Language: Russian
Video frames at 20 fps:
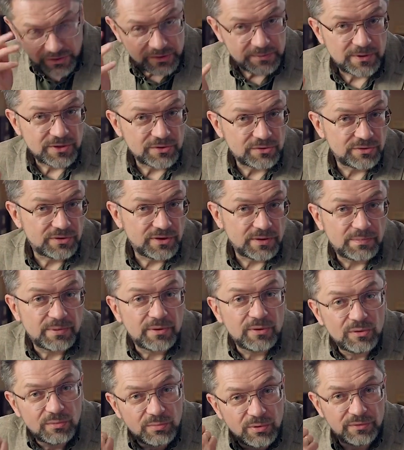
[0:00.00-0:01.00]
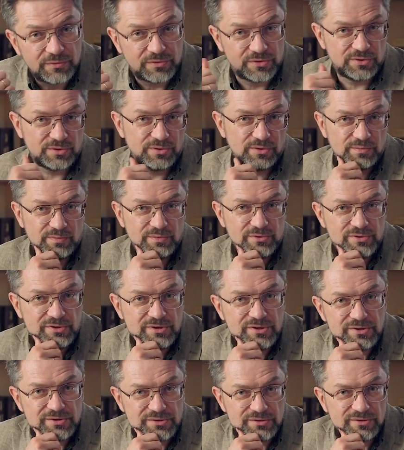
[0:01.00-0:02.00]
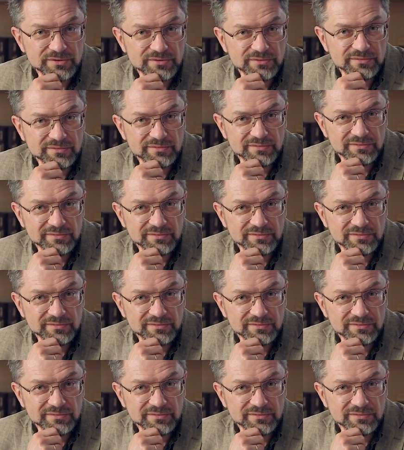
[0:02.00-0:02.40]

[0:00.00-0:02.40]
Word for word: она спрашивает, а про любовь-то что-нибудь есть?